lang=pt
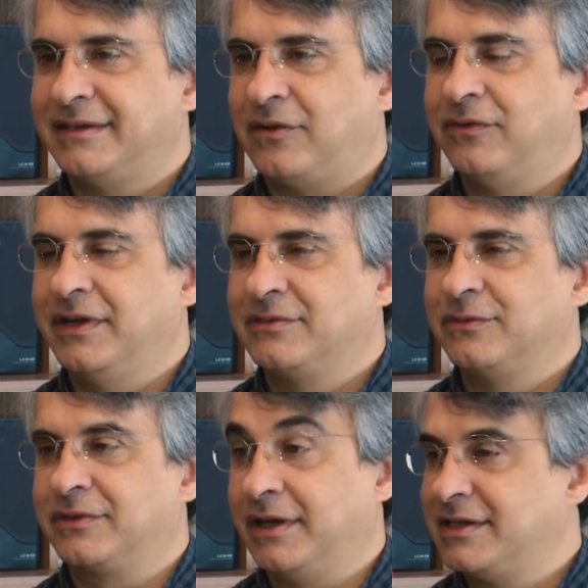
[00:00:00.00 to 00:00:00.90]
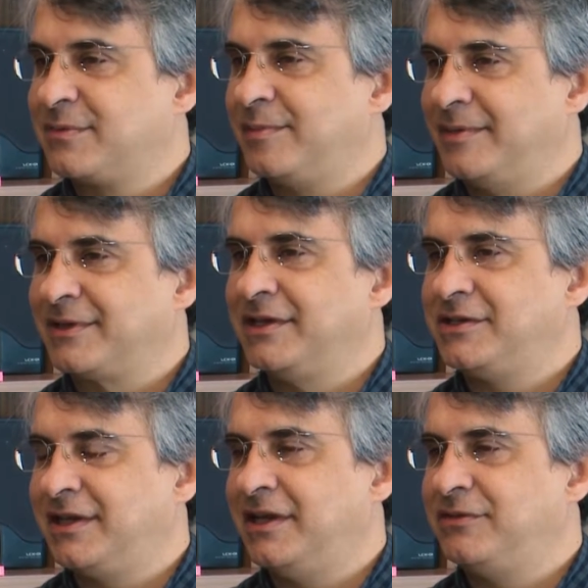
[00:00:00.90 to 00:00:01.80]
é talvez um dos grandes problemas que a gente tem.